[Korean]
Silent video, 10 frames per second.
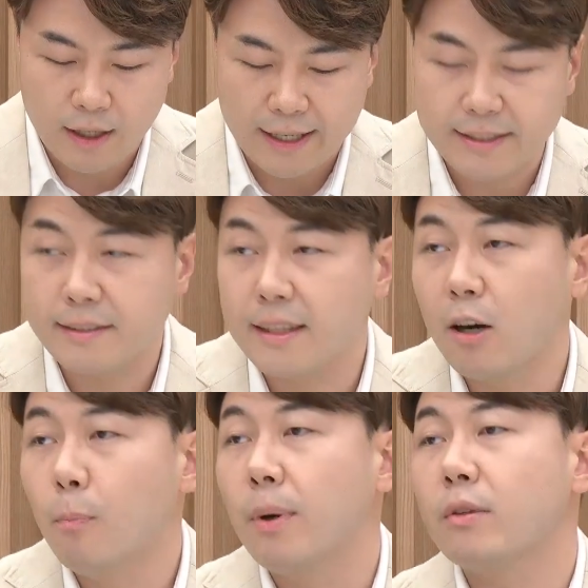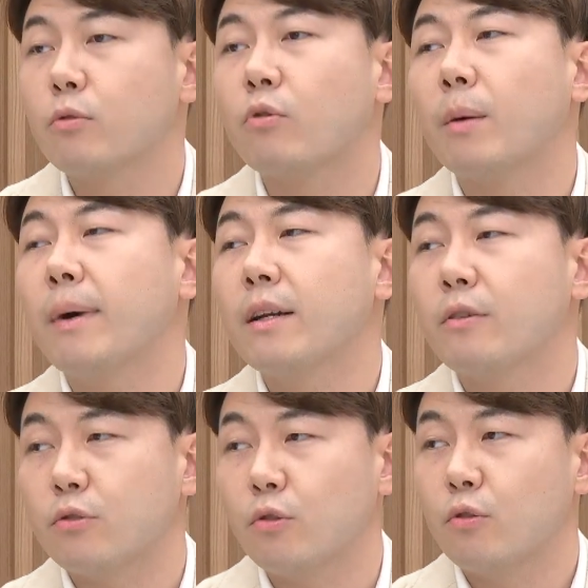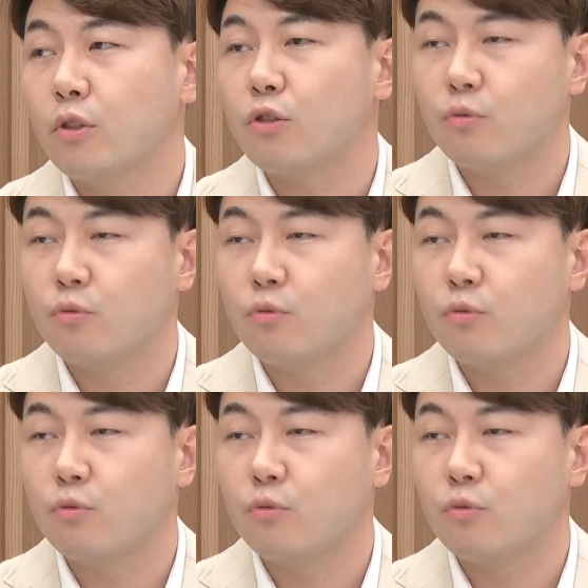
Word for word: 가장 상업화 속도가 빠른 것으로